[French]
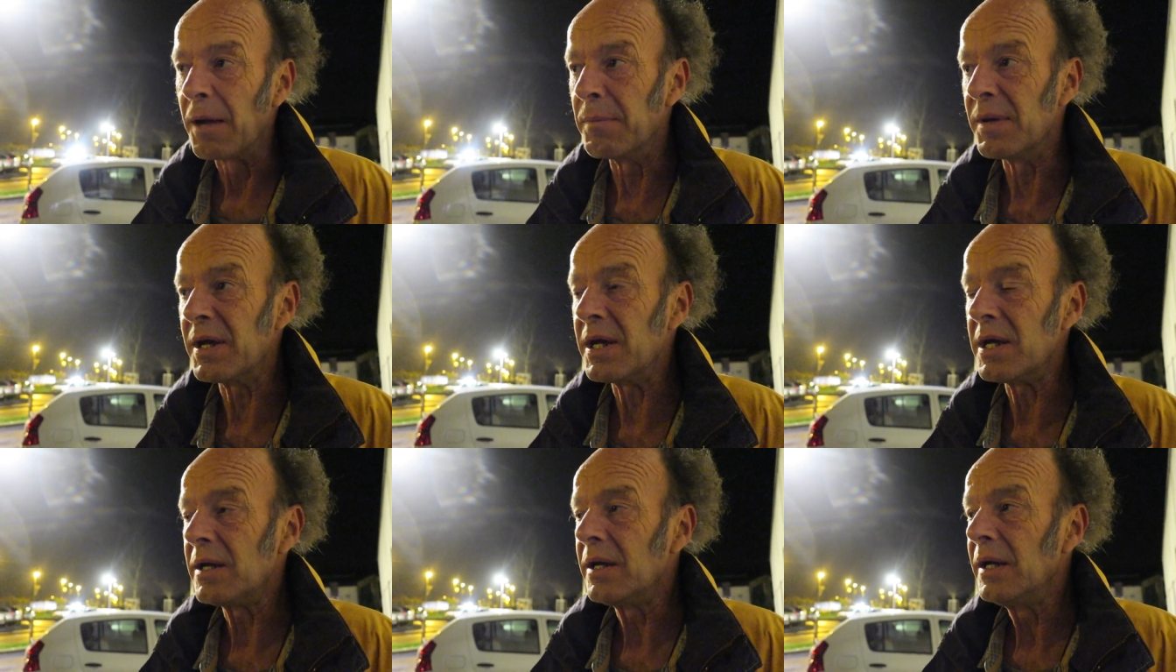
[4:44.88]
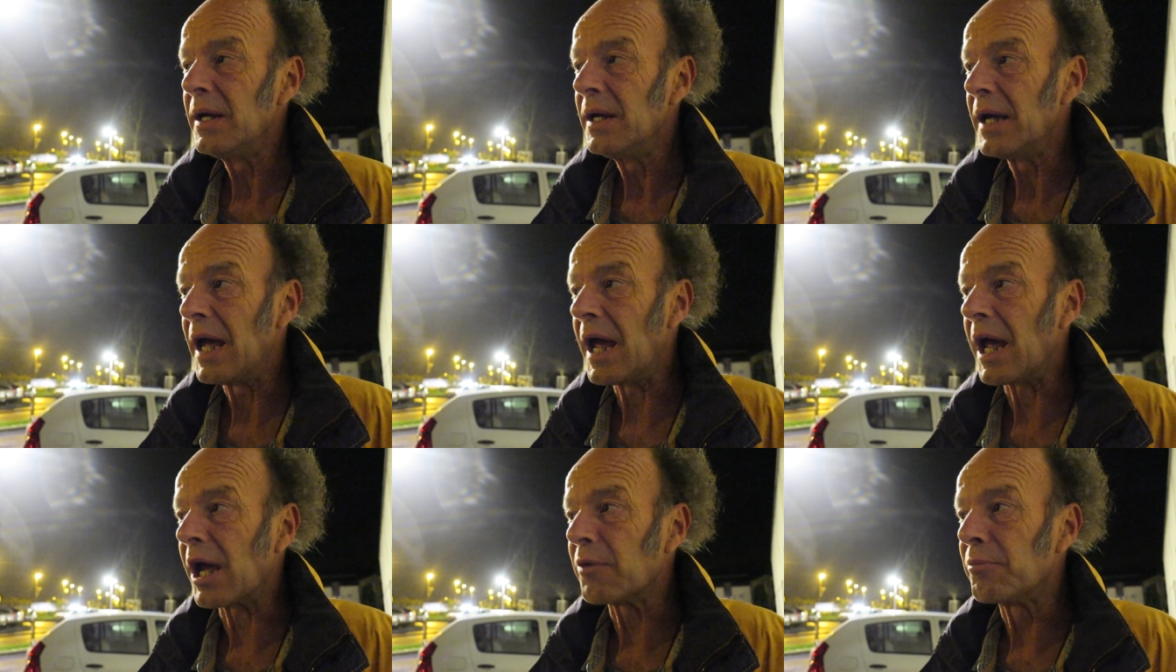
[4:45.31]
mais
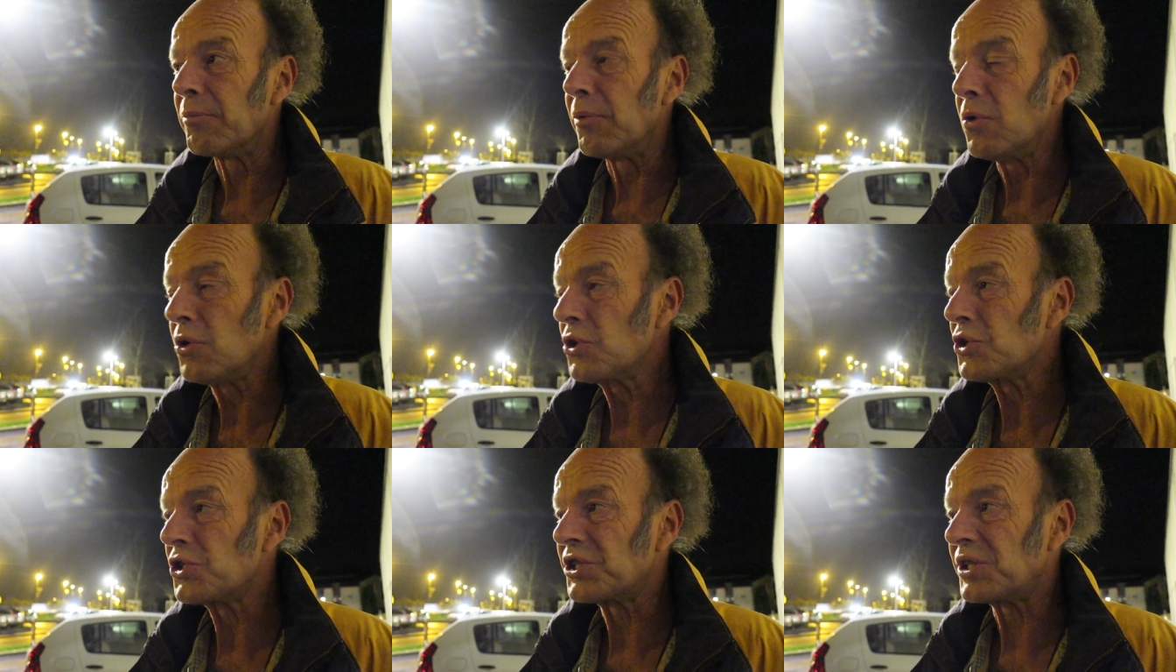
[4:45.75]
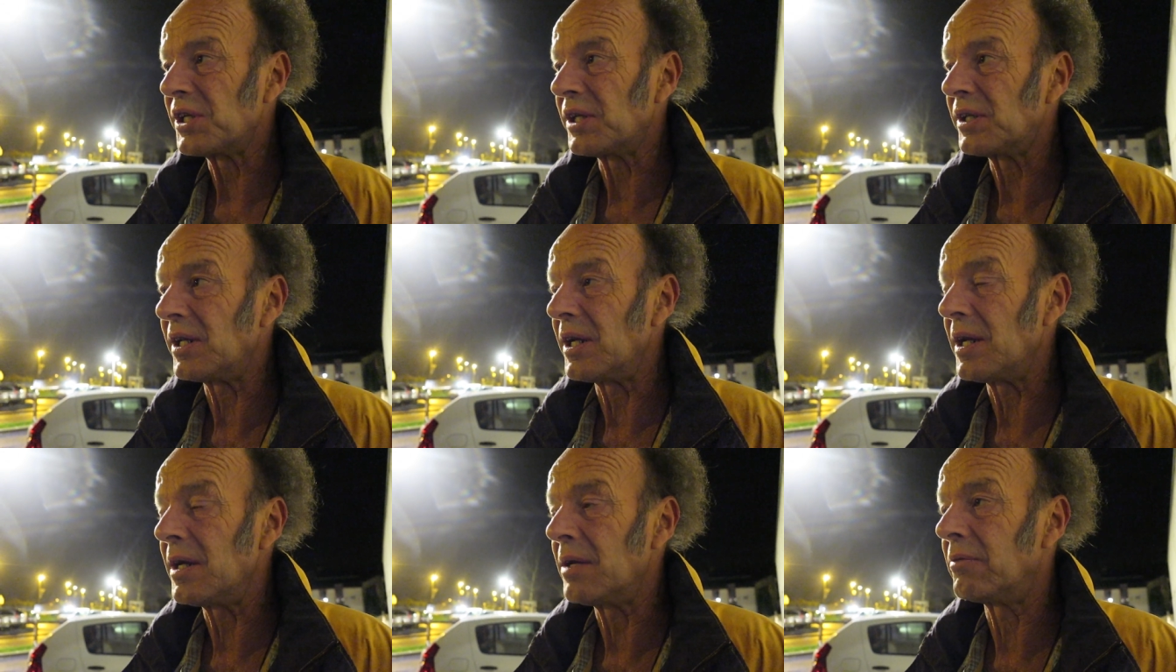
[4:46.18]
Herbauges,
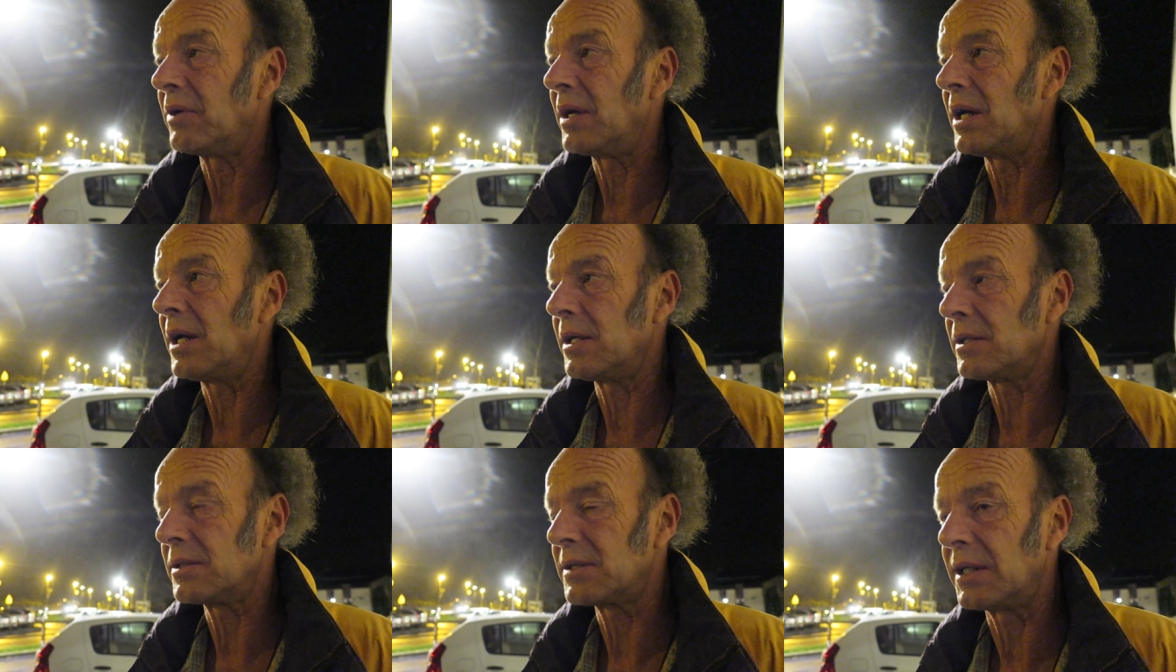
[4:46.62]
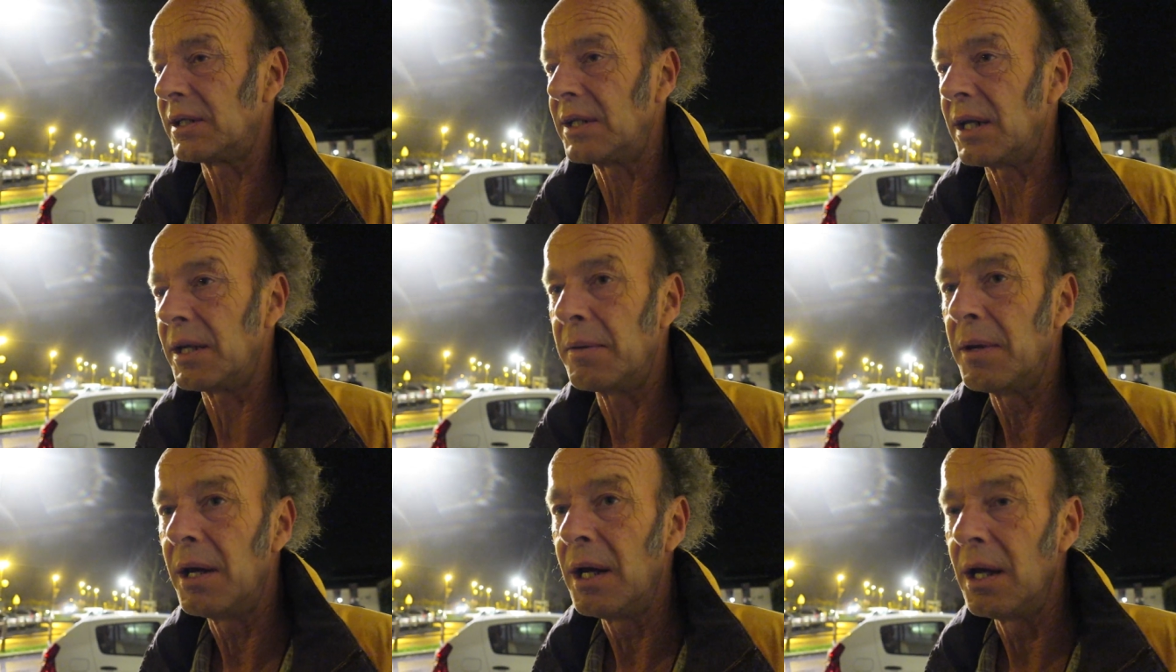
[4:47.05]
c'était voilà,
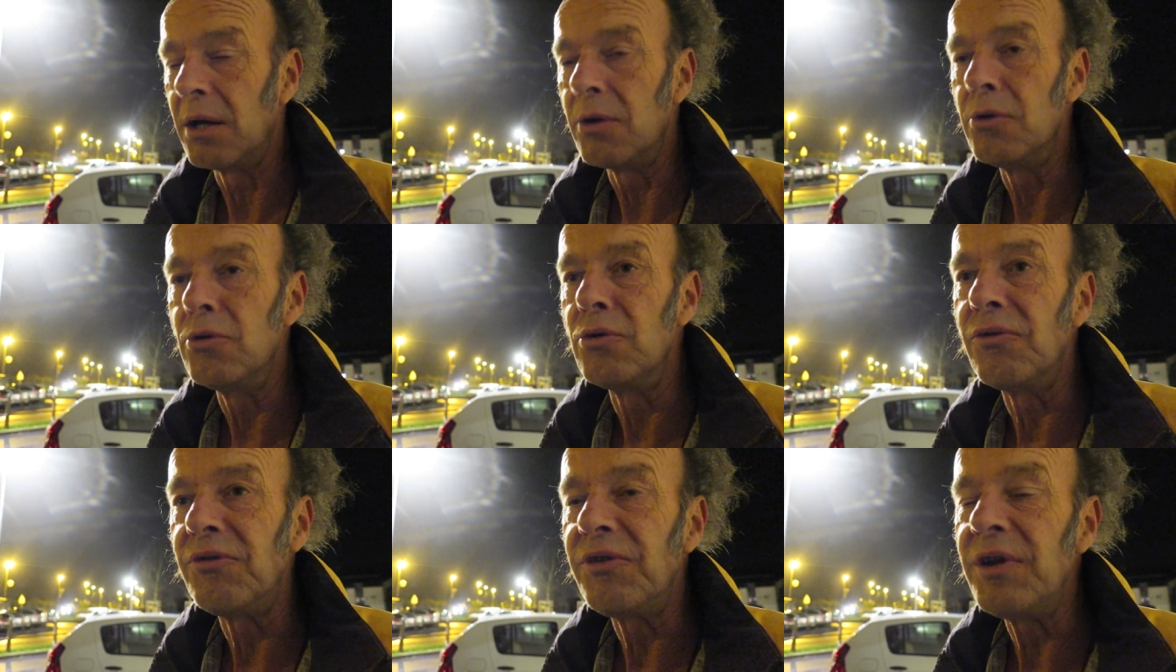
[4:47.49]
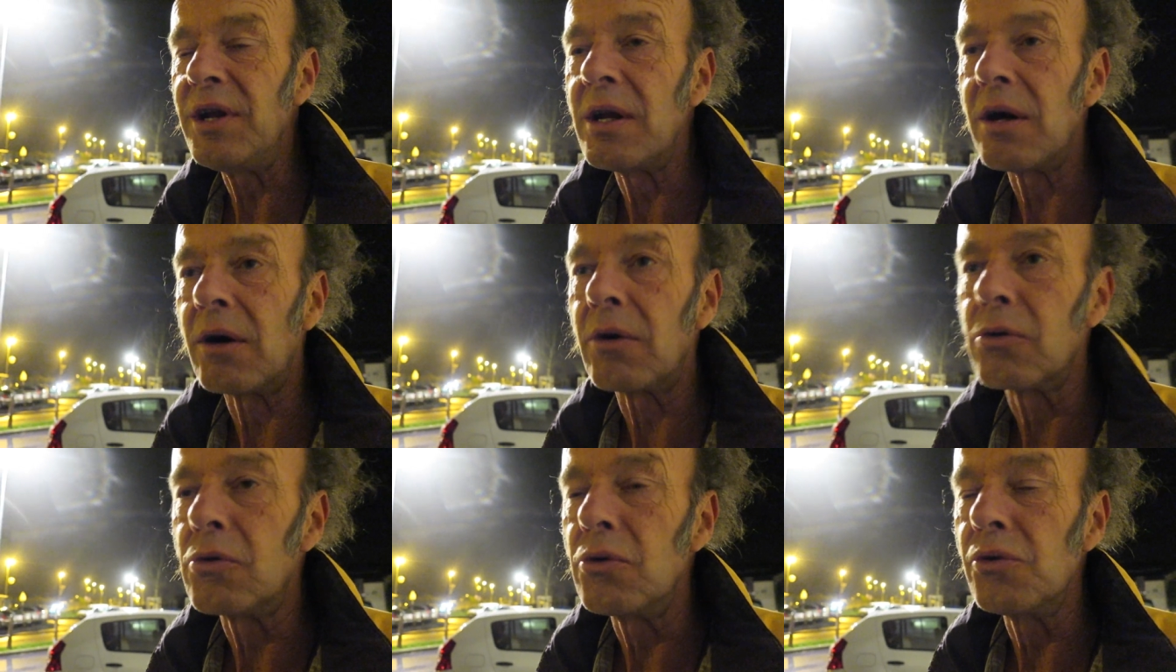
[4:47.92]
c'était une
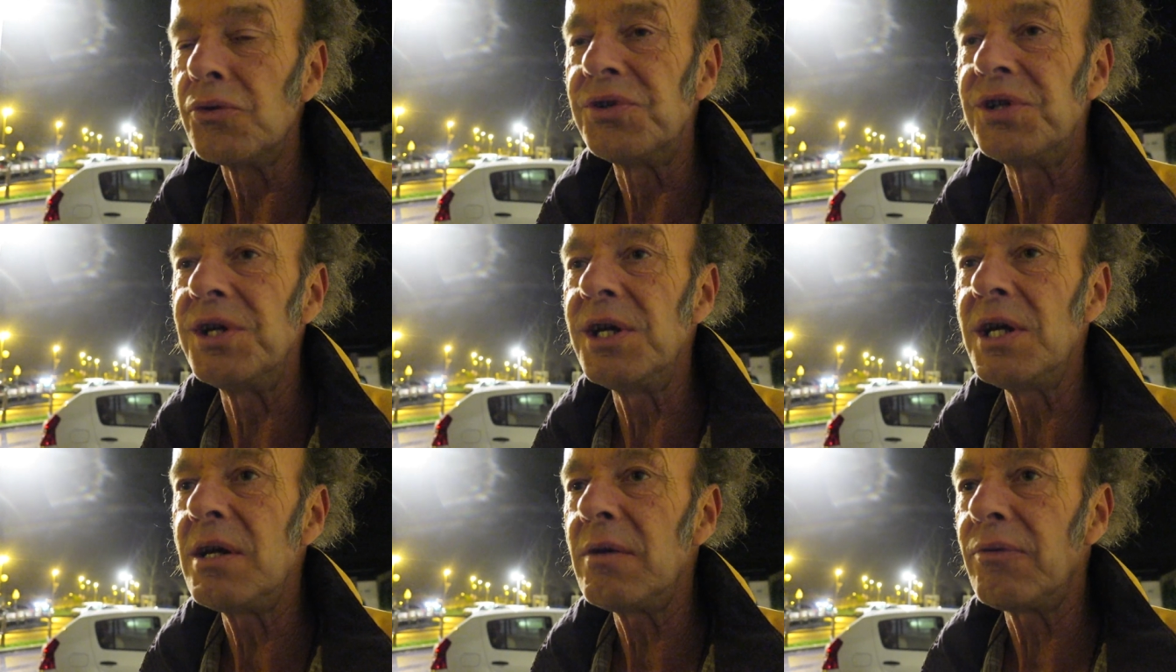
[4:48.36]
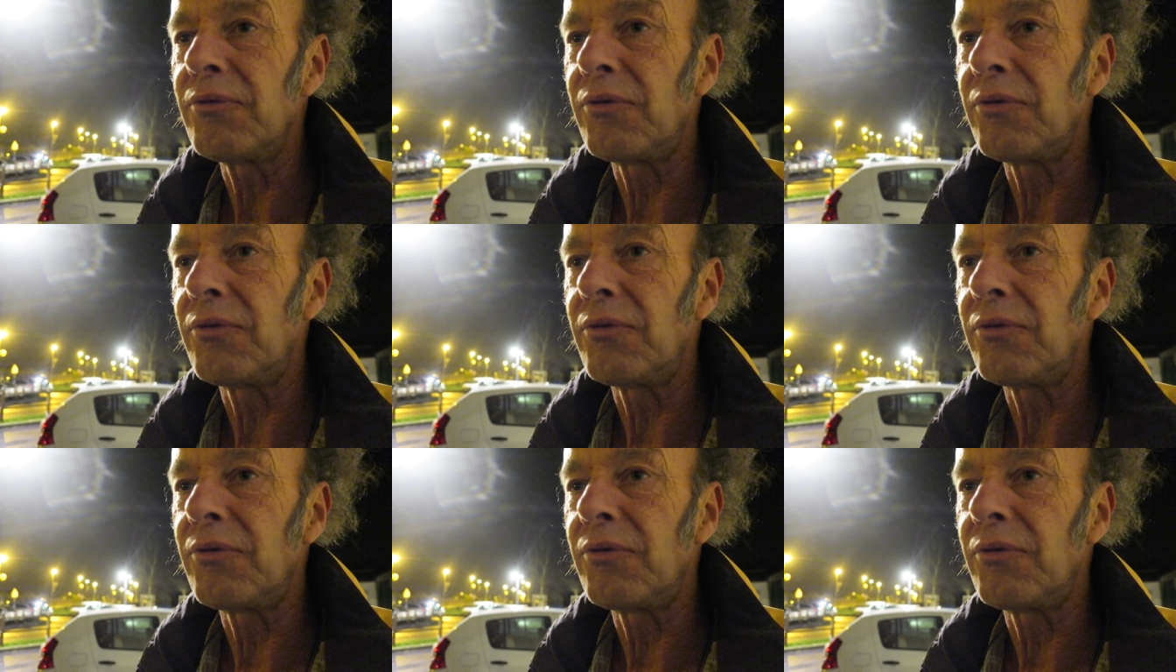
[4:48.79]
ville engloutie.